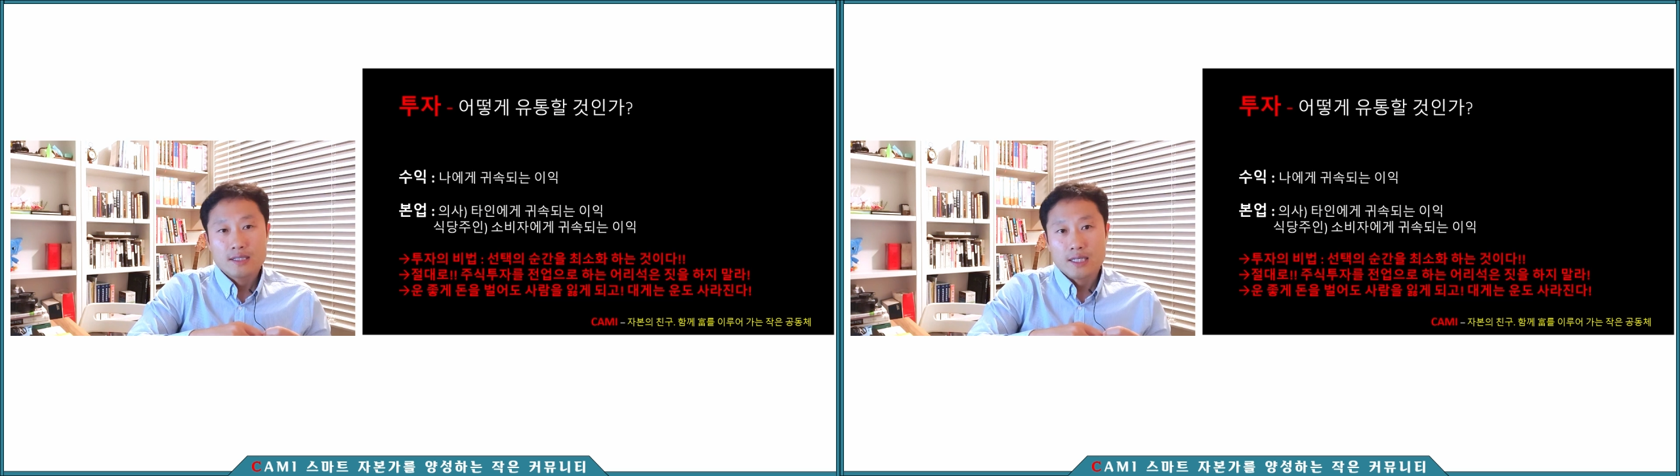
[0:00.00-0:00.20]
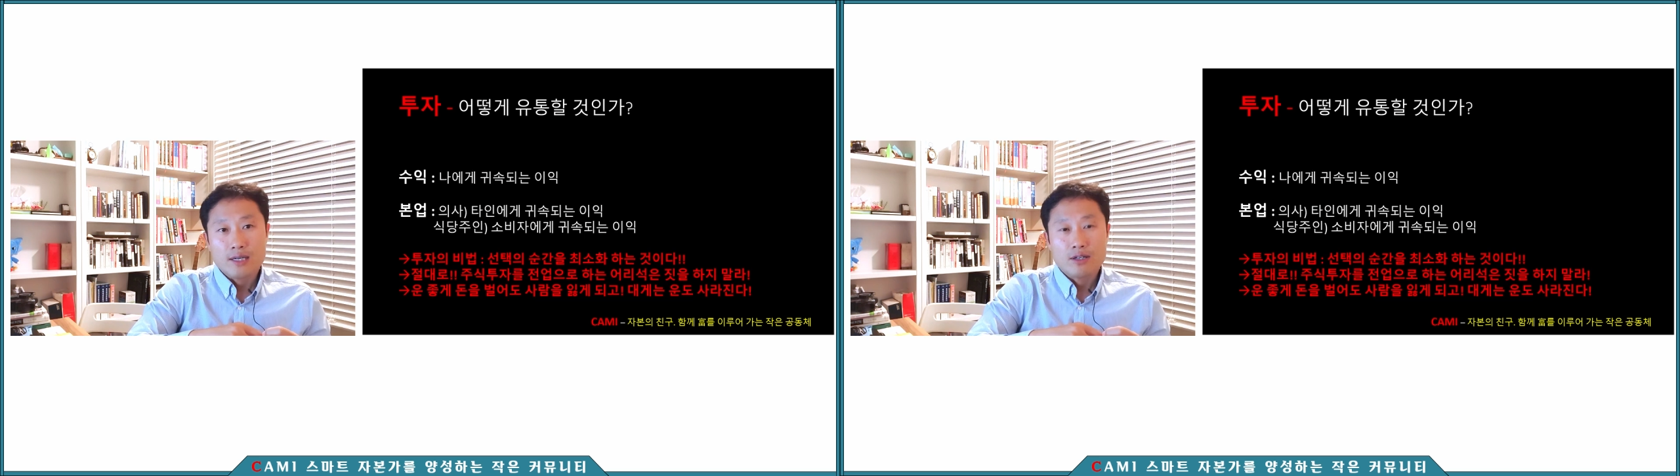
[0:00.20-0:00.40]

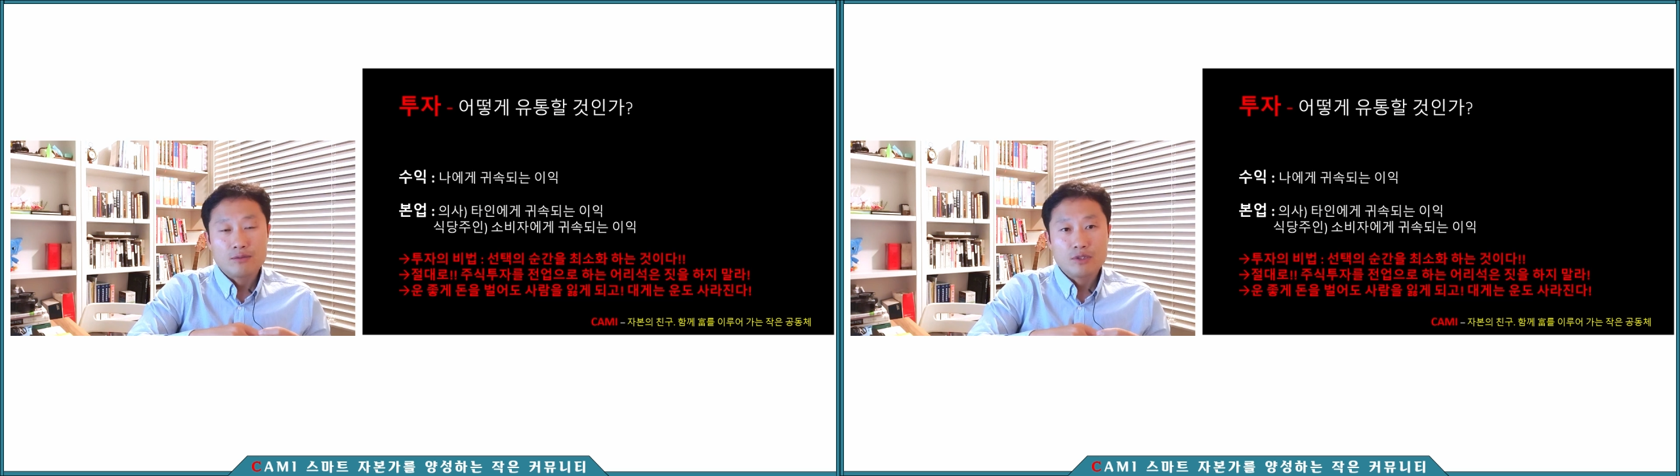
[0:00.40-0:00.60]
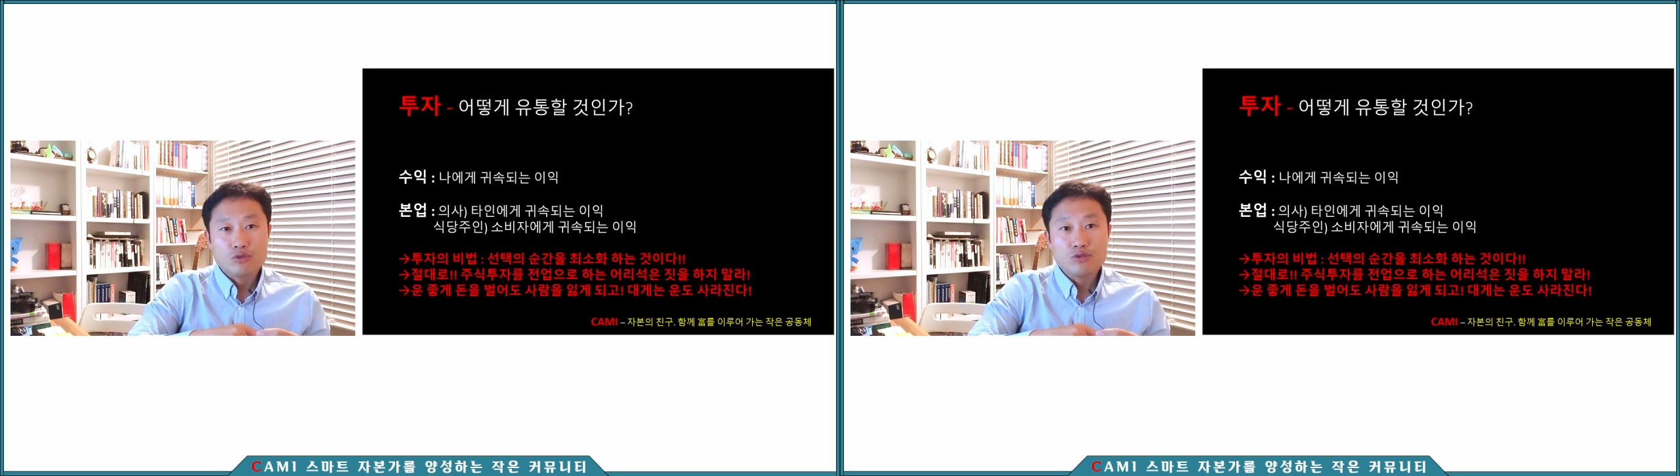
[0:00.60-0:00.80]
제가
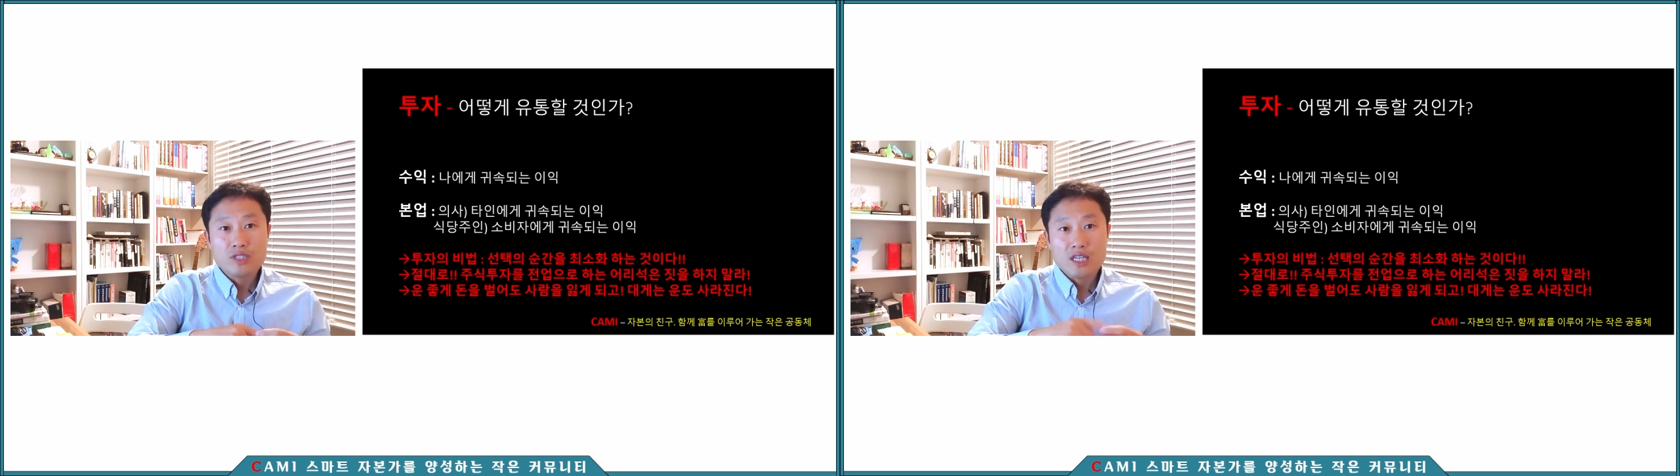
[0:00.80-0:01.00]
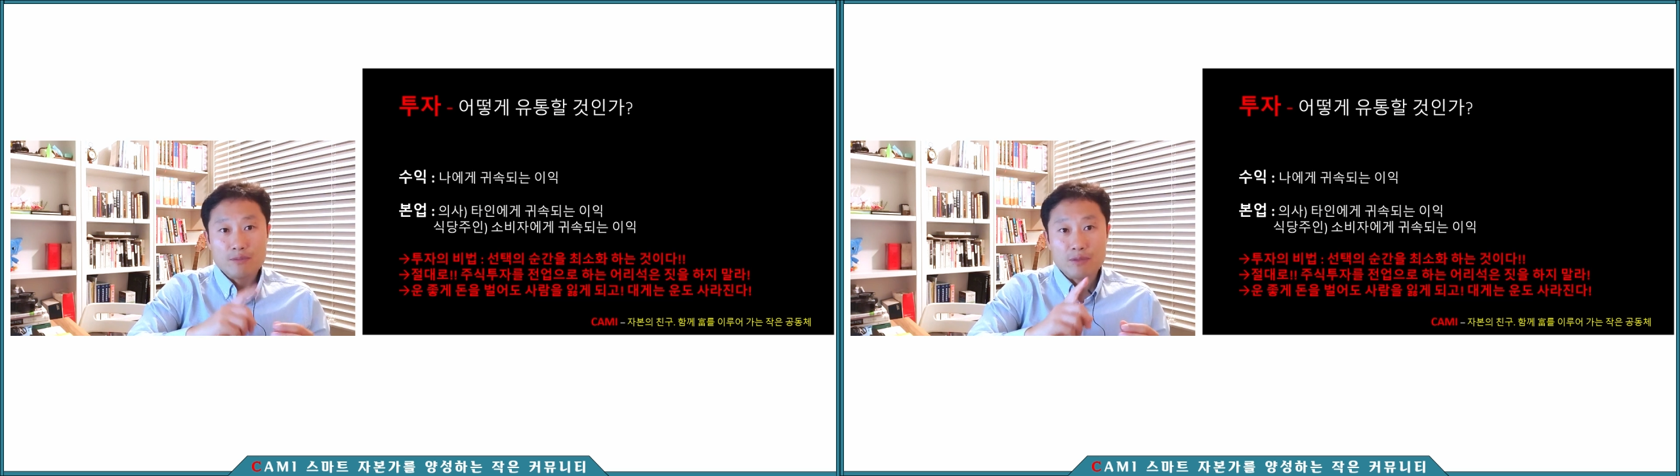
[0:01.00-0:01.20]
여러분들
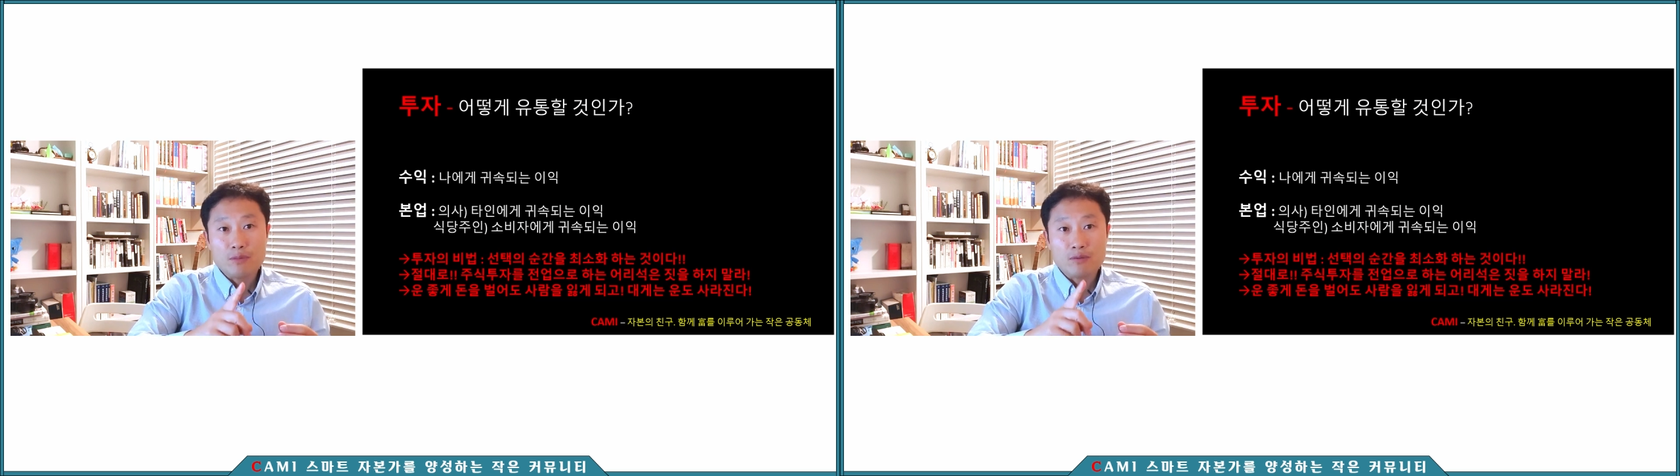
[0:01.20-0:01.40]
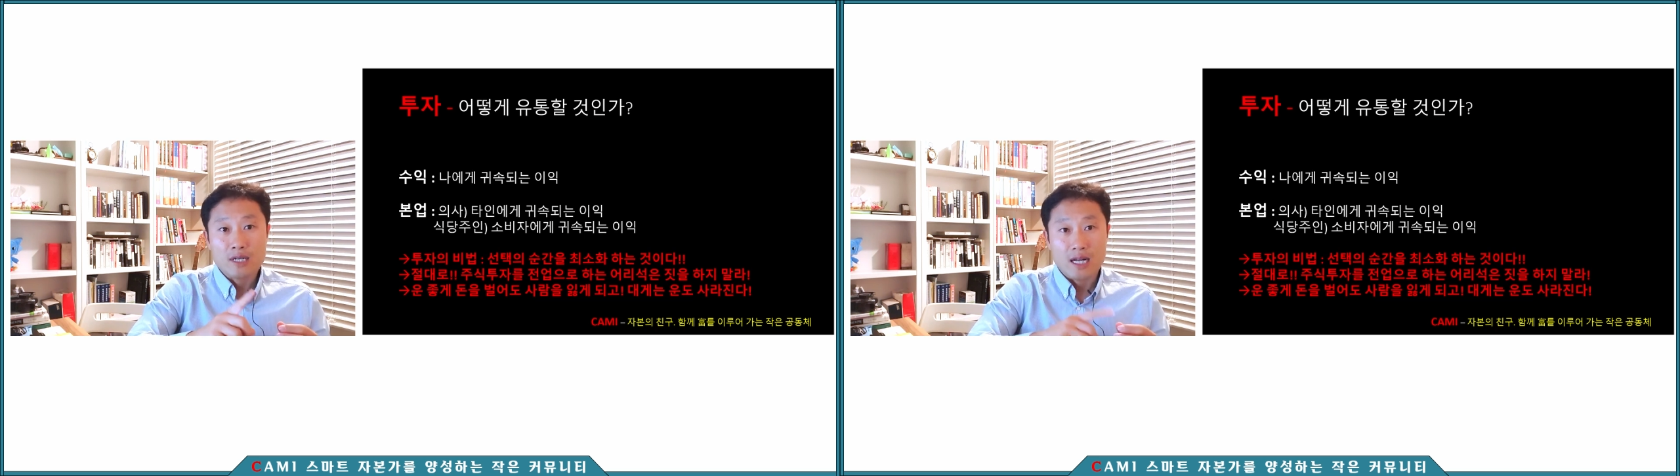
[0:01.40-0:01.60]
투자의
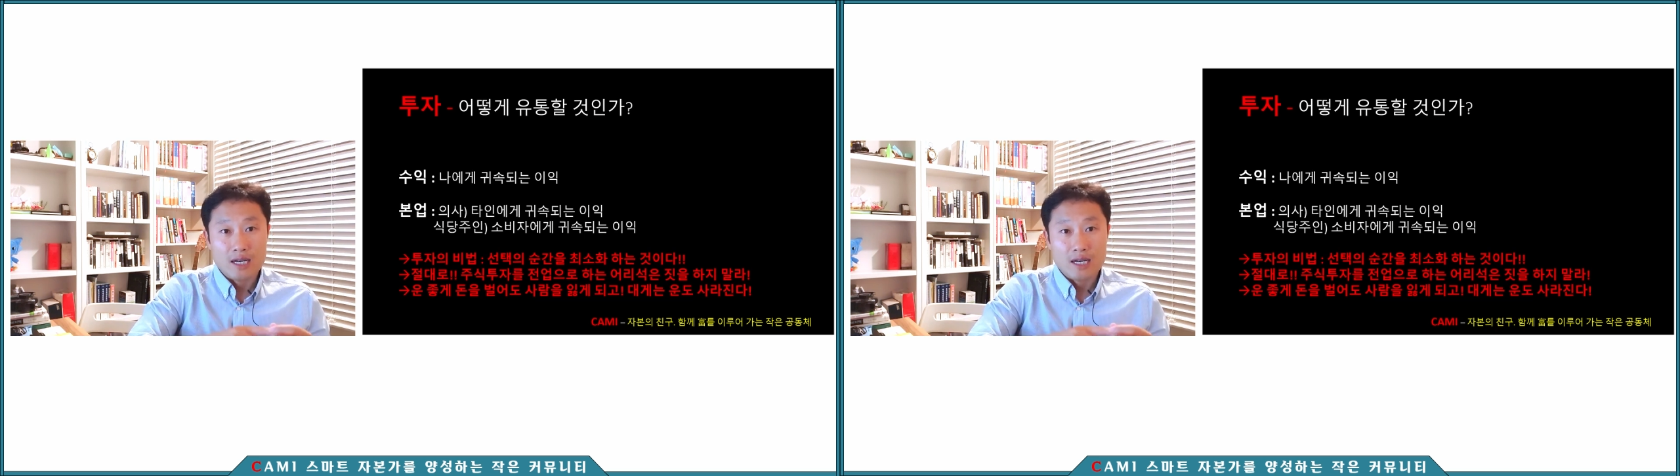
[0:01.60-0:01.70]
비법을 하나